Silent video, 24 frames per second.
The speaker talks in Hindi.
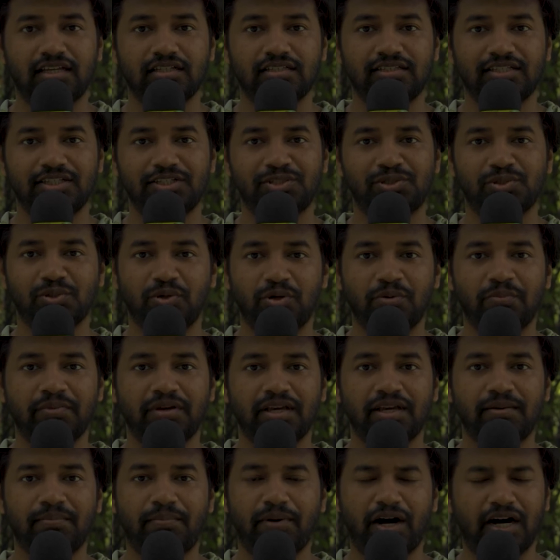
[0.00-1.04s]
किसी शो
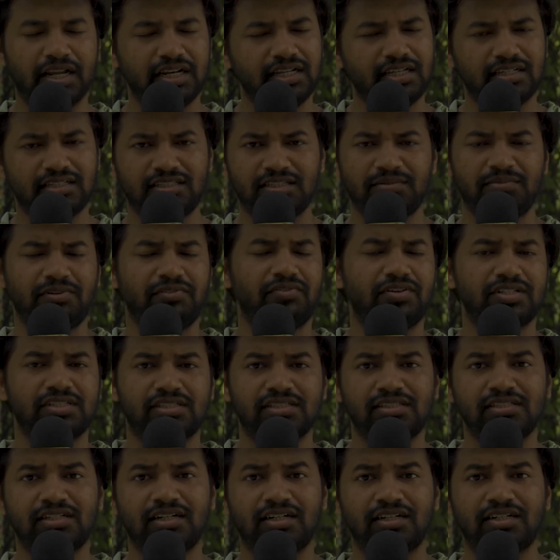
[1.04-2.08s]
में बाहरी किसी भी
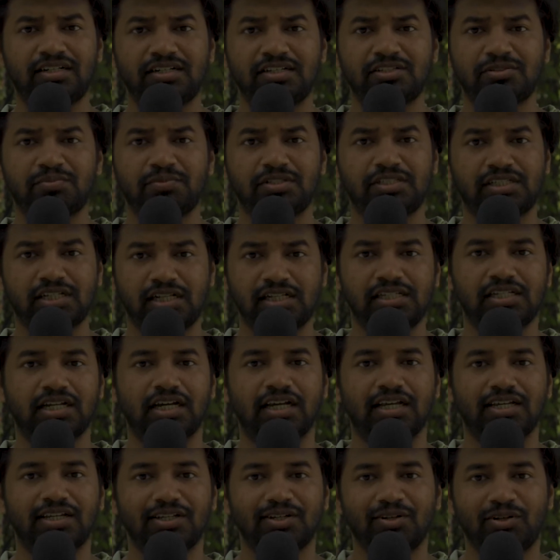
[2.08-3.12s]
वेस्टर्न कंट्रीज़ में चल जाए